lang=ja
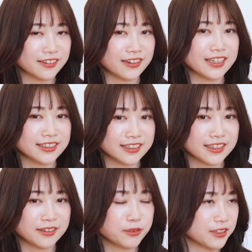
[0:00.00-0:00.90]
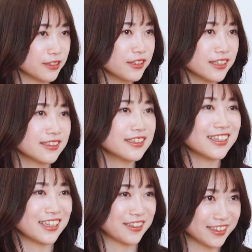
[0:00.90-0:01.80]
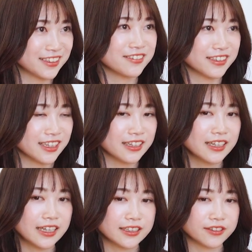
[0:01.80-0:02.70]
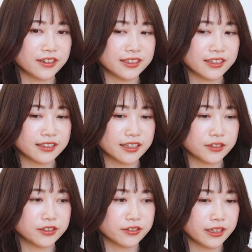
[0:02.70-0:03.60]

あの会社さんもすごいすでにたくさんあるのでその方々と一緒